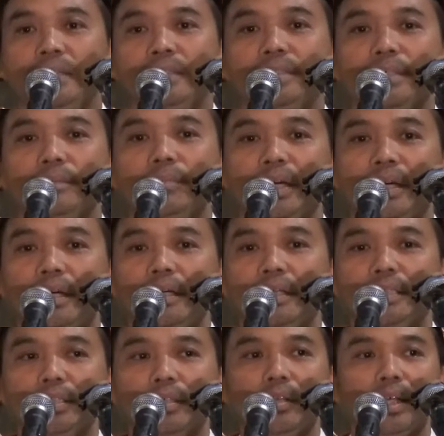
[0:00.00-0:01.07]

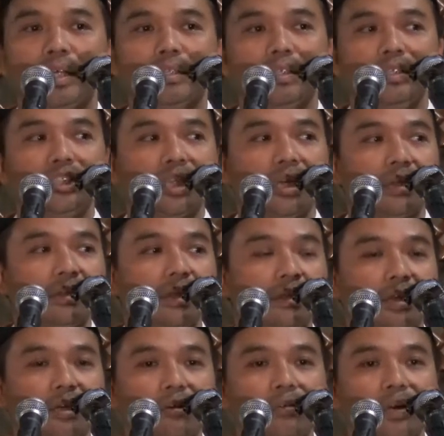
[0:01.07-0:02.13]
Jamaah sholat isya
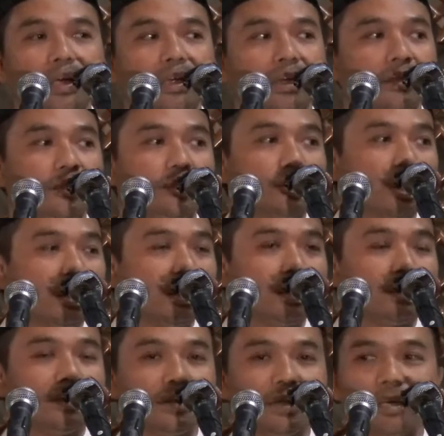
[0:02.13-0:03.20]
dan taraweh yang insya
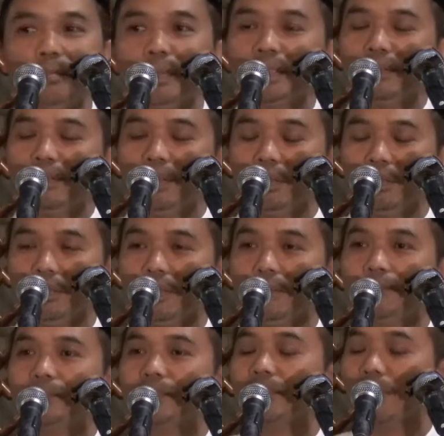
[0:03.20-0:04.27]
Allah dirahmati oleh Allah